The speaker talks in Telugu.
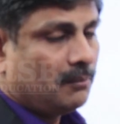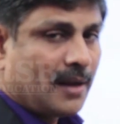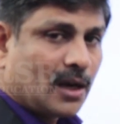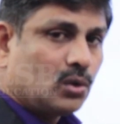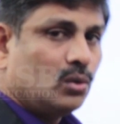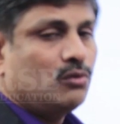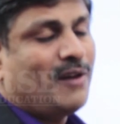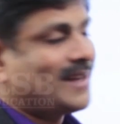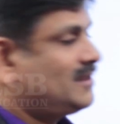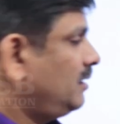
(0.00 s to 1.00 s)
మనకు
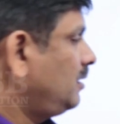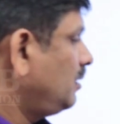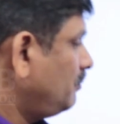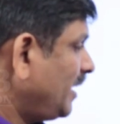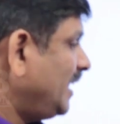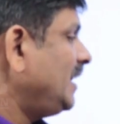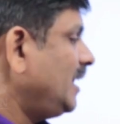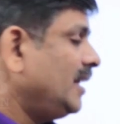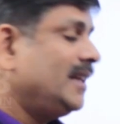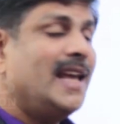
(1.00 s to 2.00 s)
వ్యాక్సిన్ మరి ఇది
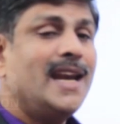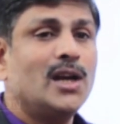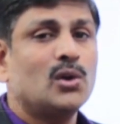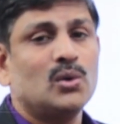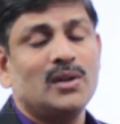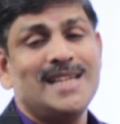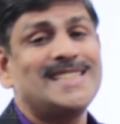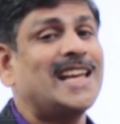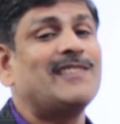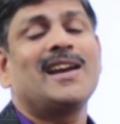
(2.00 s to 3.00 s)
దేన్ని అడ్డుకుంటుందంటే
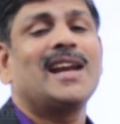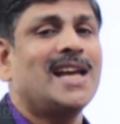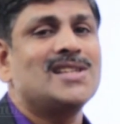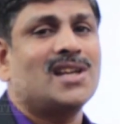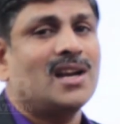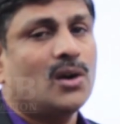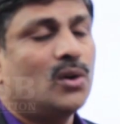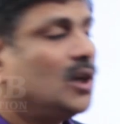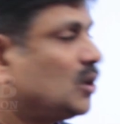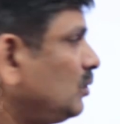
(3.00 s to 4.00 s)
సర్వికల్ క్యాన్సర్
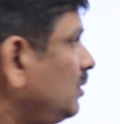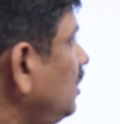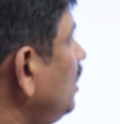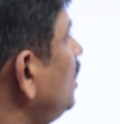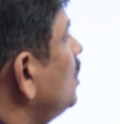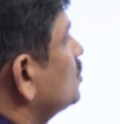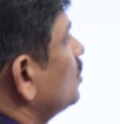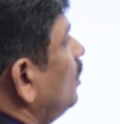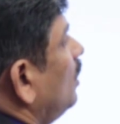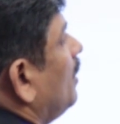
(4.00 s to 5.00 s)
రాకుండా అడ్డుకుంది సో